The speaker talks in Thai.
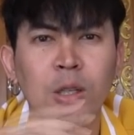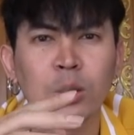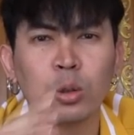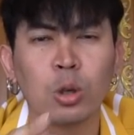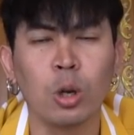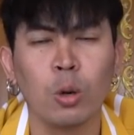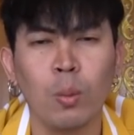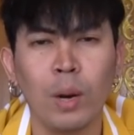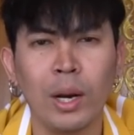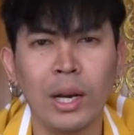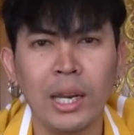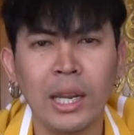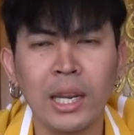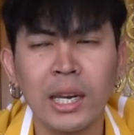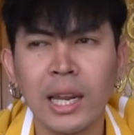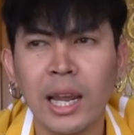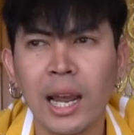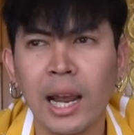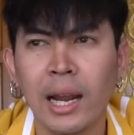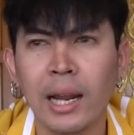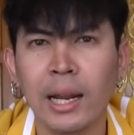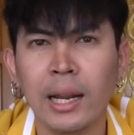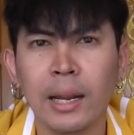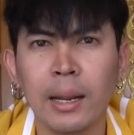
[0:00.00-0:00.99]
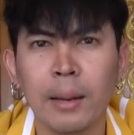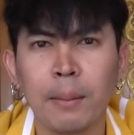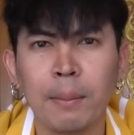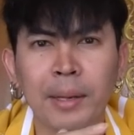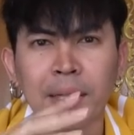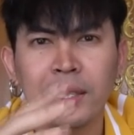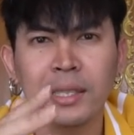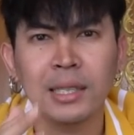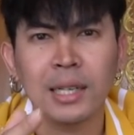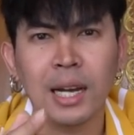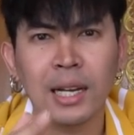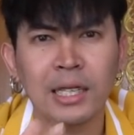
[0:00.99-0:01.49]
ส่วนวันนี้เนี่ย
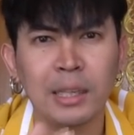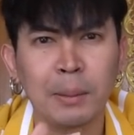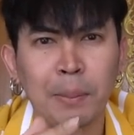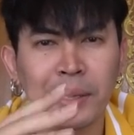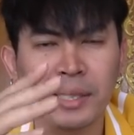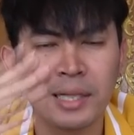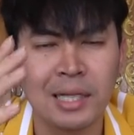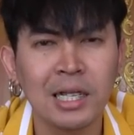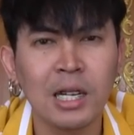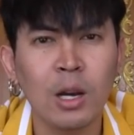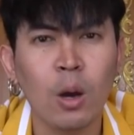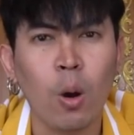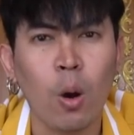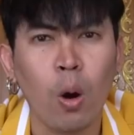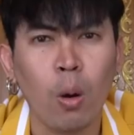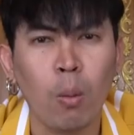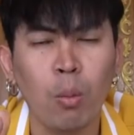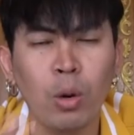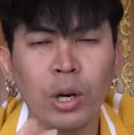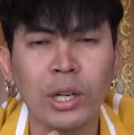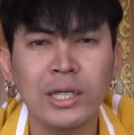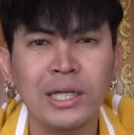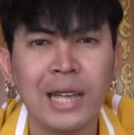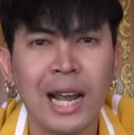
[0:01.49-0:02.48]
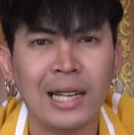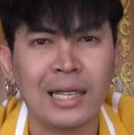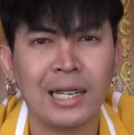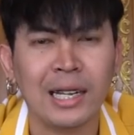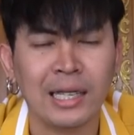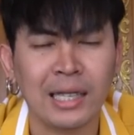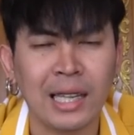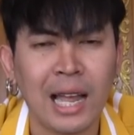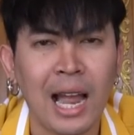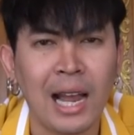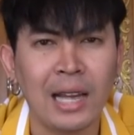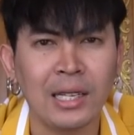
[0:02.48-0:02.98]
พี่เสือจะไปซื้อของบริจาค
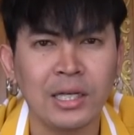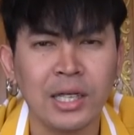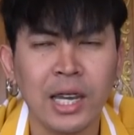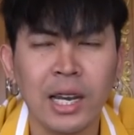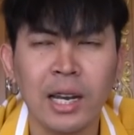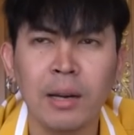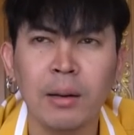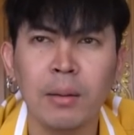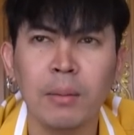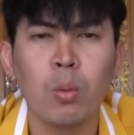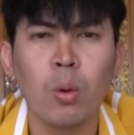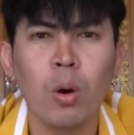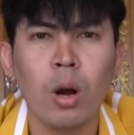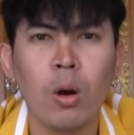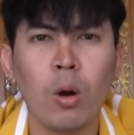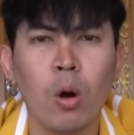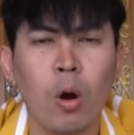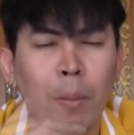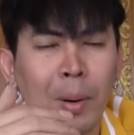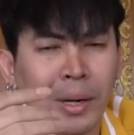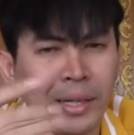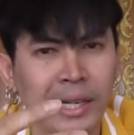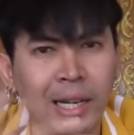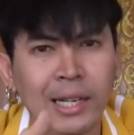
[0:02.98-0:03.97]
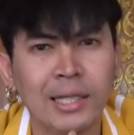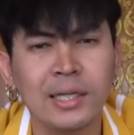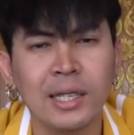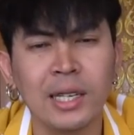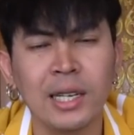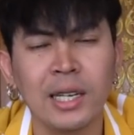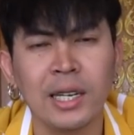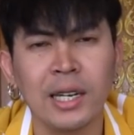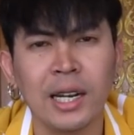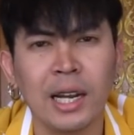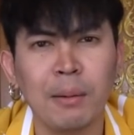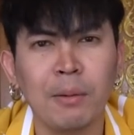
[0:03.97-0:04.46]
ต่างๆ เช่น พวกของปัจจัย
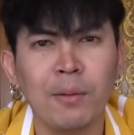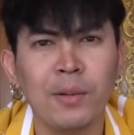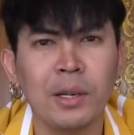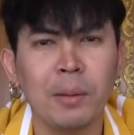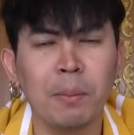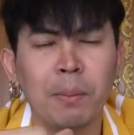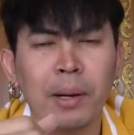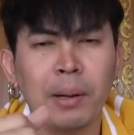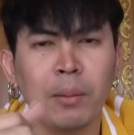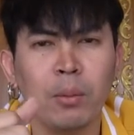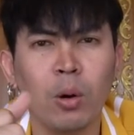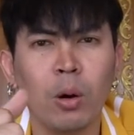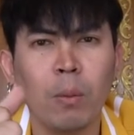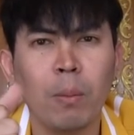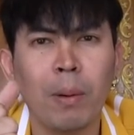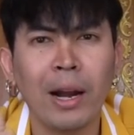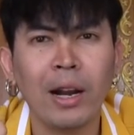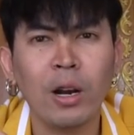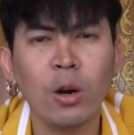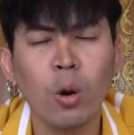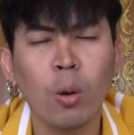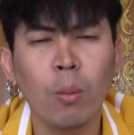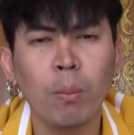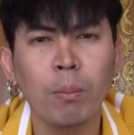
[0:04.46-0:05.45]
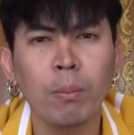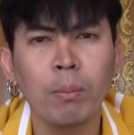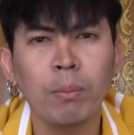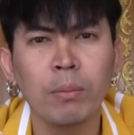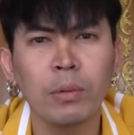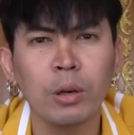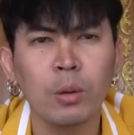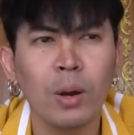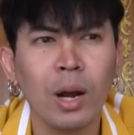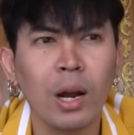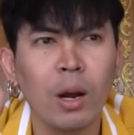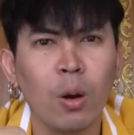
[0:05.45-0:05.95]
4นะครับไม่ว่าจะเป็นพวกพัดลม
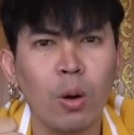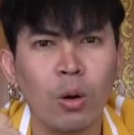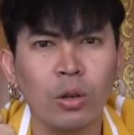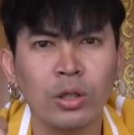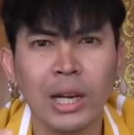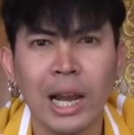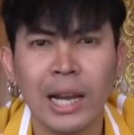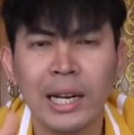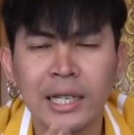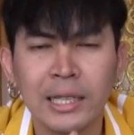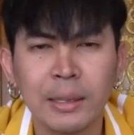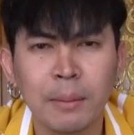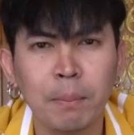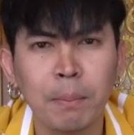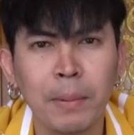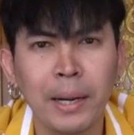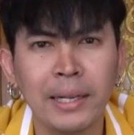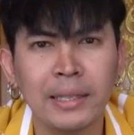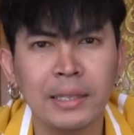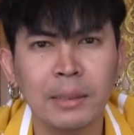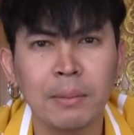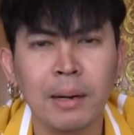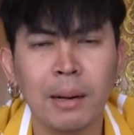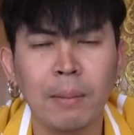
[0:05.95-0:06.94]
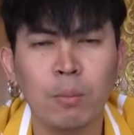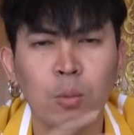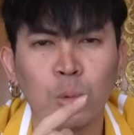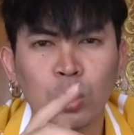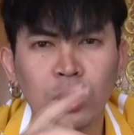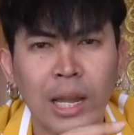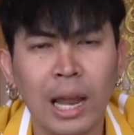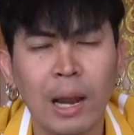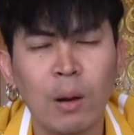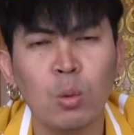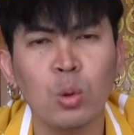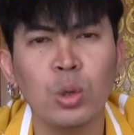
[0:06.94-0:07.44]
หรือว่าของใช้ที่จำเป็นสำหรับคุณ
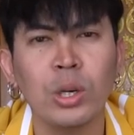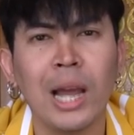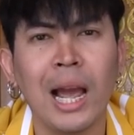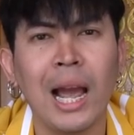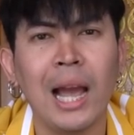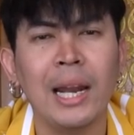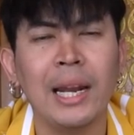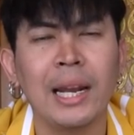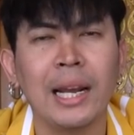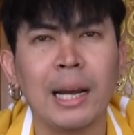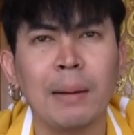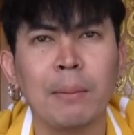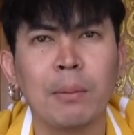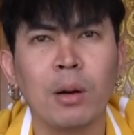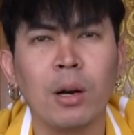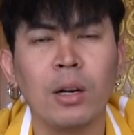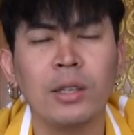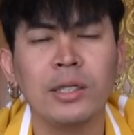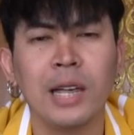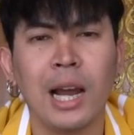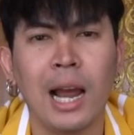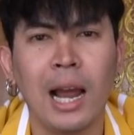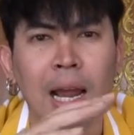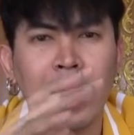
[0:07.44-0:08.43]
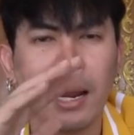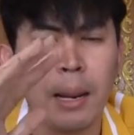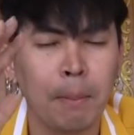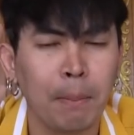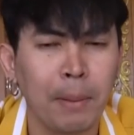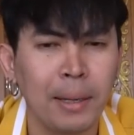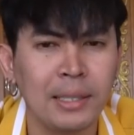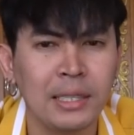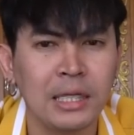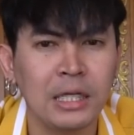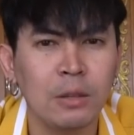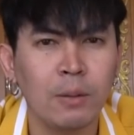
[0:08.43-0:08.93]
ตาคุณยายนะครับก็จะ
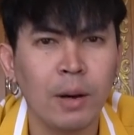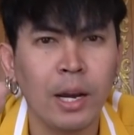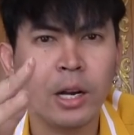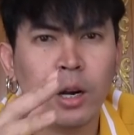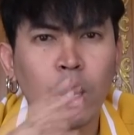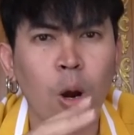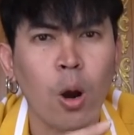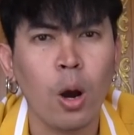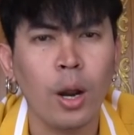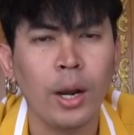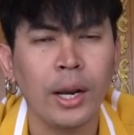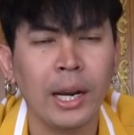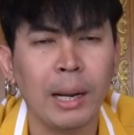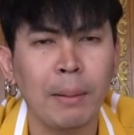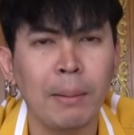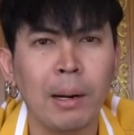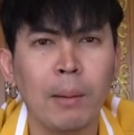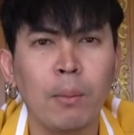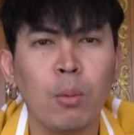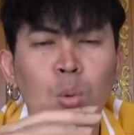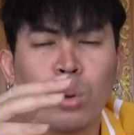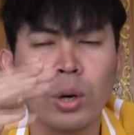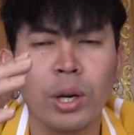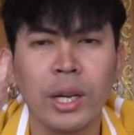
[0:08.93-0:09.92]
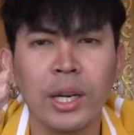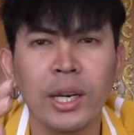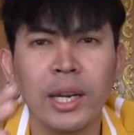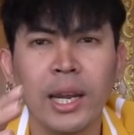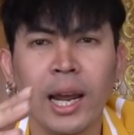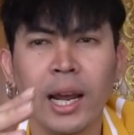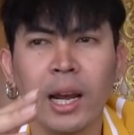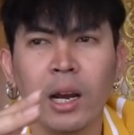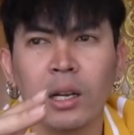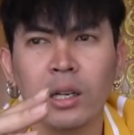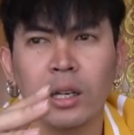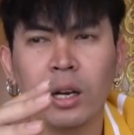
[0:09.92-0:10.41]
ไปซื้อไว้ก่อนนะครับแล้วพรุ่งนี้
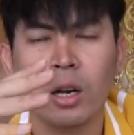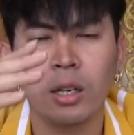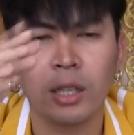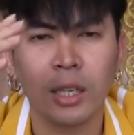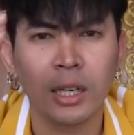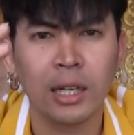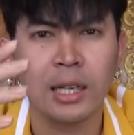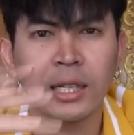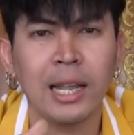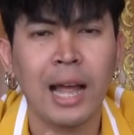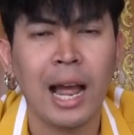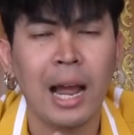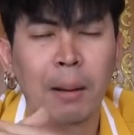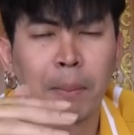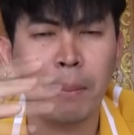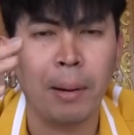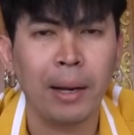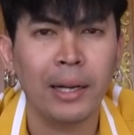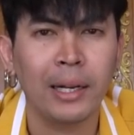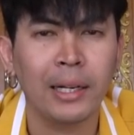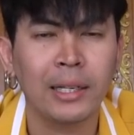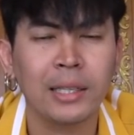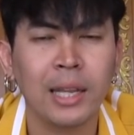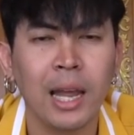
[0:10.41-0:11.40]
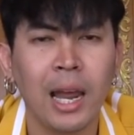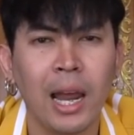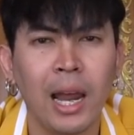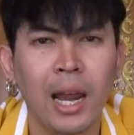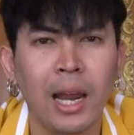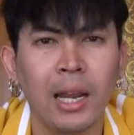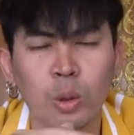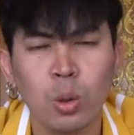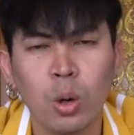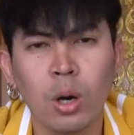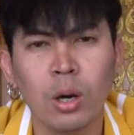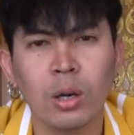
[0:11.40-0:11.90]
เนี่ยก็จะเดินทางไปตั้งแต่
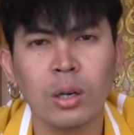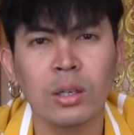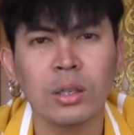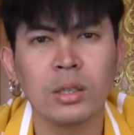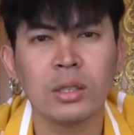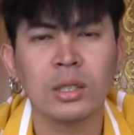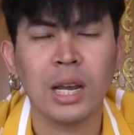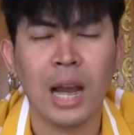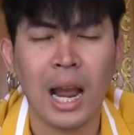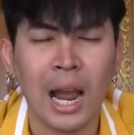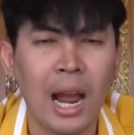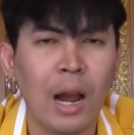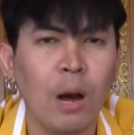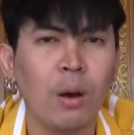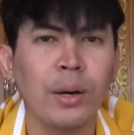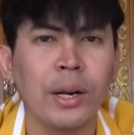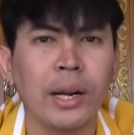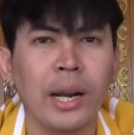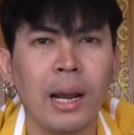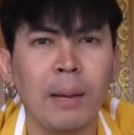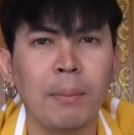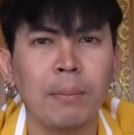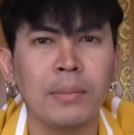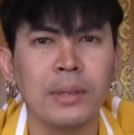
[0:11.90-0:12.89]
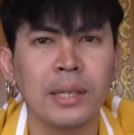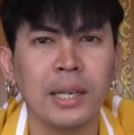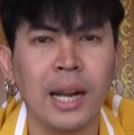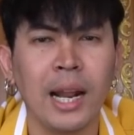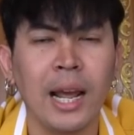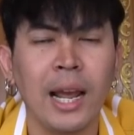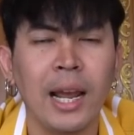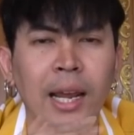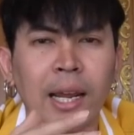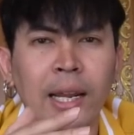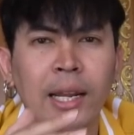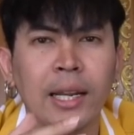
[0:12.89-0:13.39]
ช่วงเช้านะครับจะ
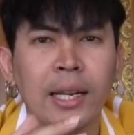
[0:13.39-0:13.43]
ได้